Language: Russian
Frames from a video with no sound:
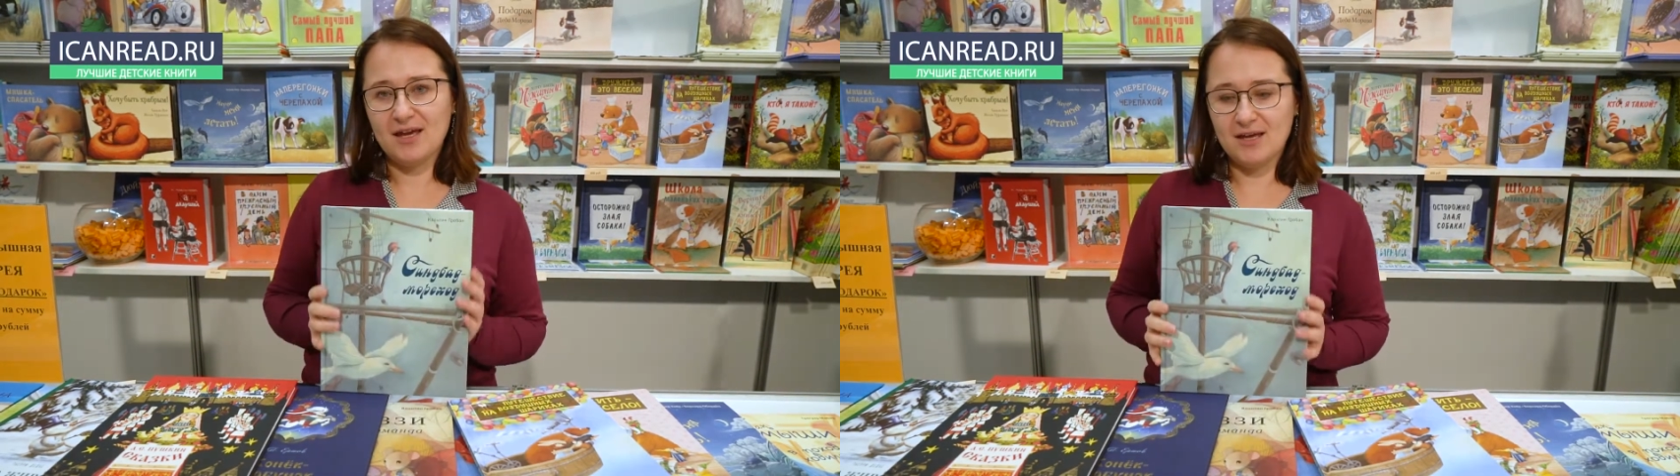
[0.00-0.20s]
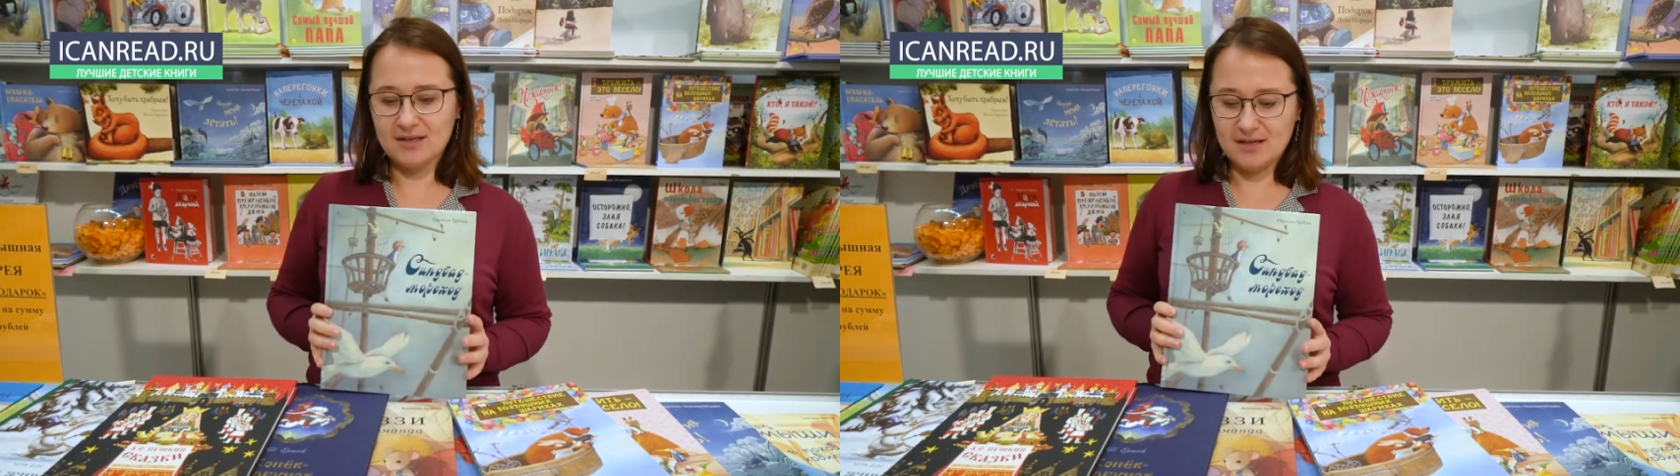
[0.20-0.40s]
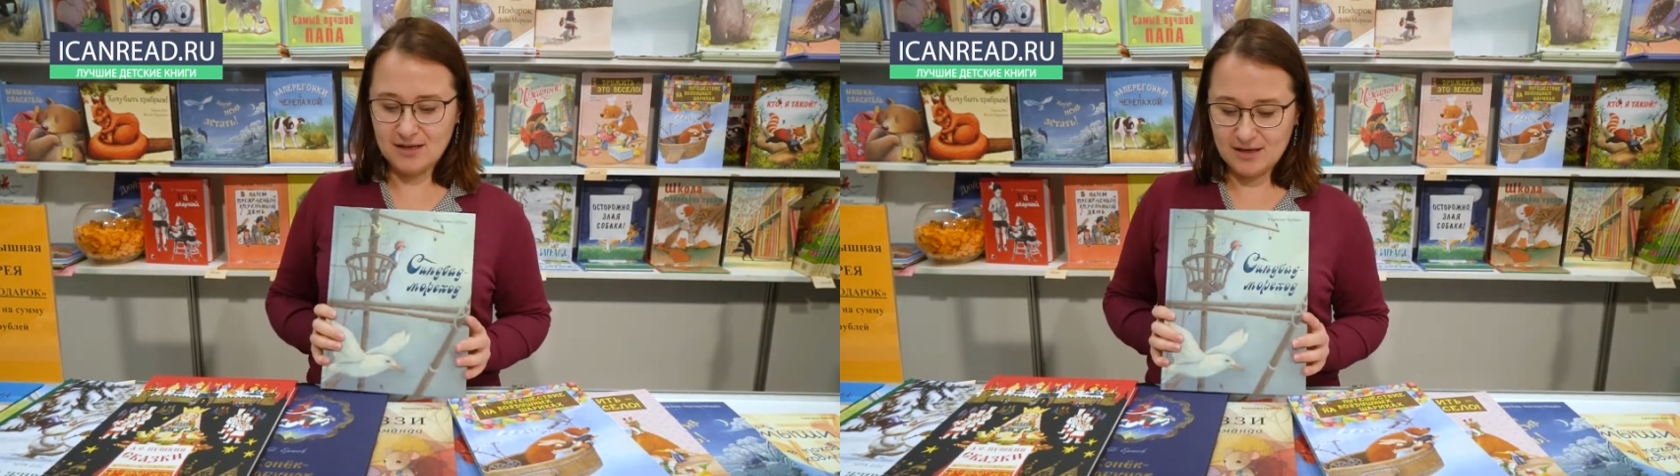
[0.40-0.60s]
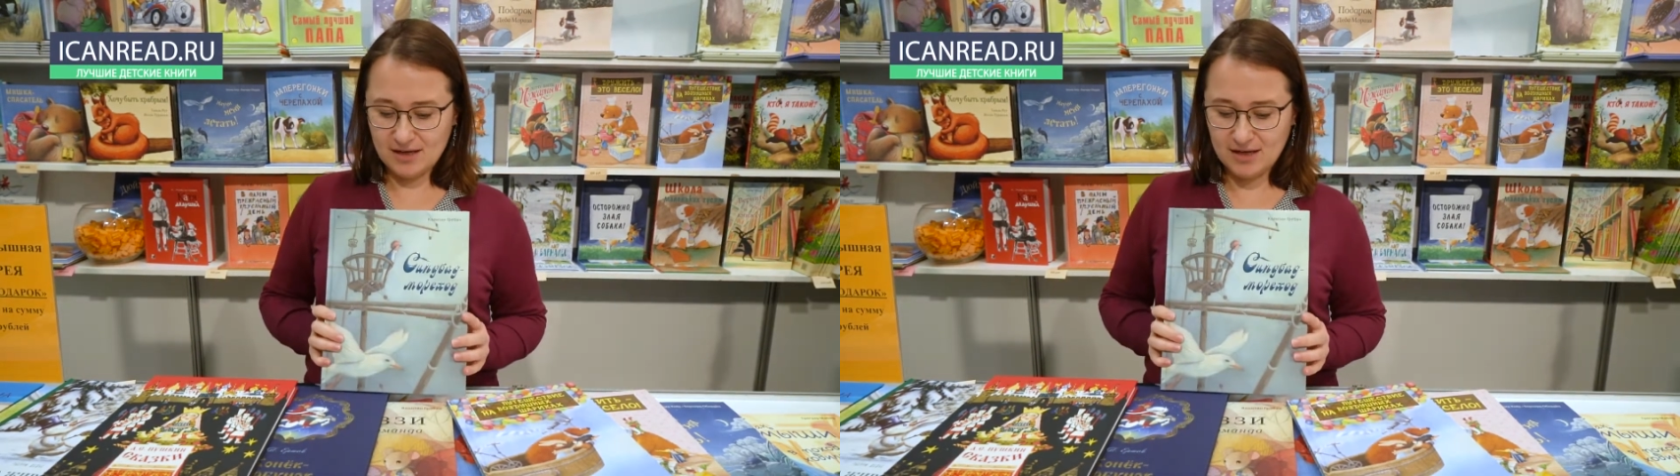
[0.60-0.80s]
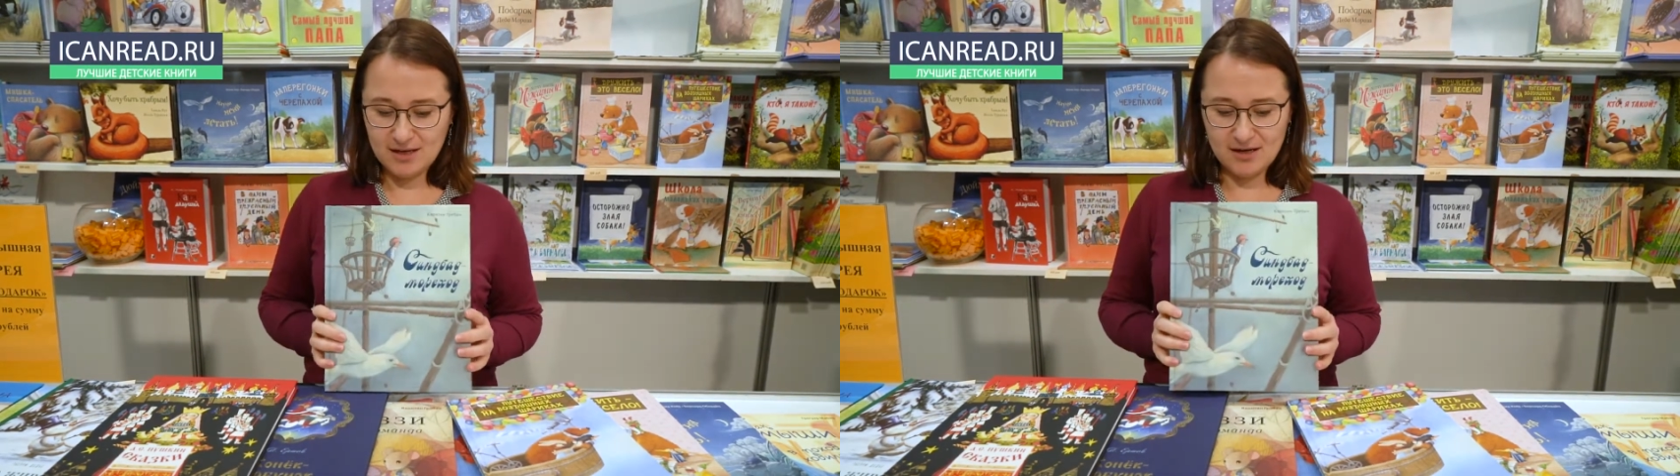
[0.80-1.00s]

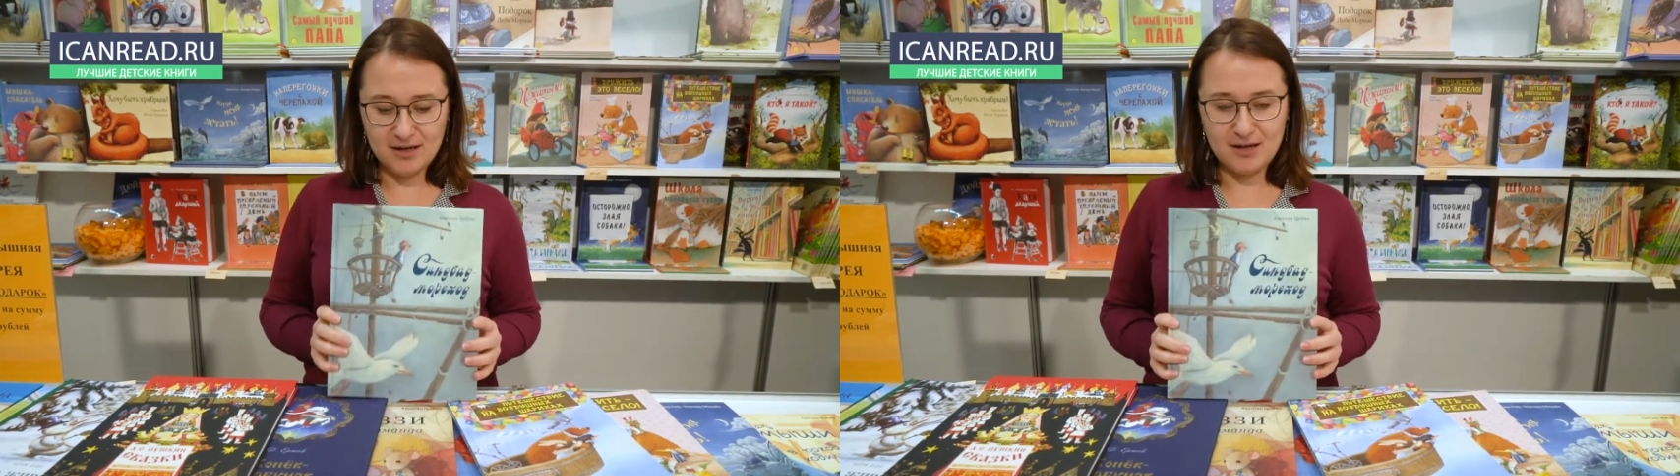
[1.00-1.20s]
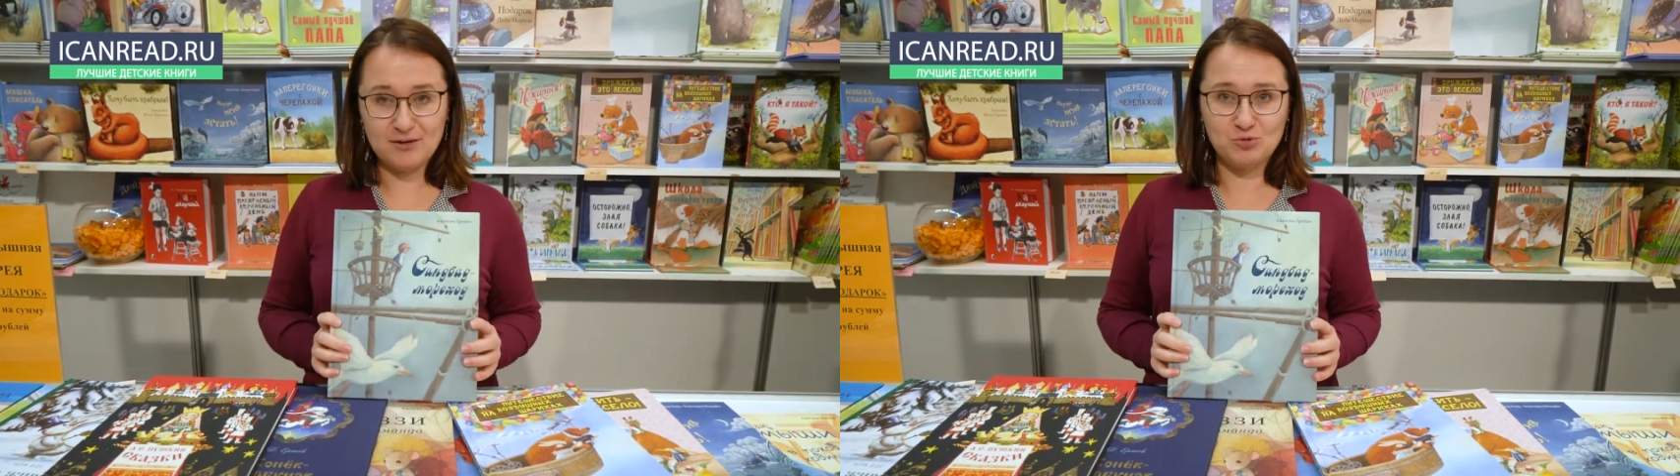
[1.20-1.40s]
это книга